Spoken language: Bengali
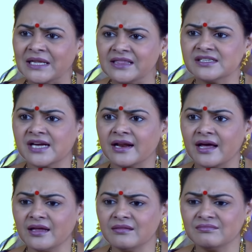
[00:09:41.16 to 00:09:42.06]
না মন্দিরে
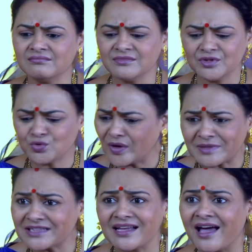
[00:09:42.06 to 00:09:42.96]
যাব তুমি
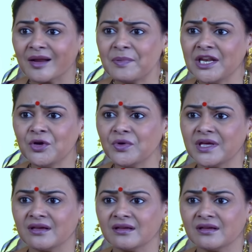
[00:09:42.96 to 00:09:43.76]
এখনো তৈরি হওনি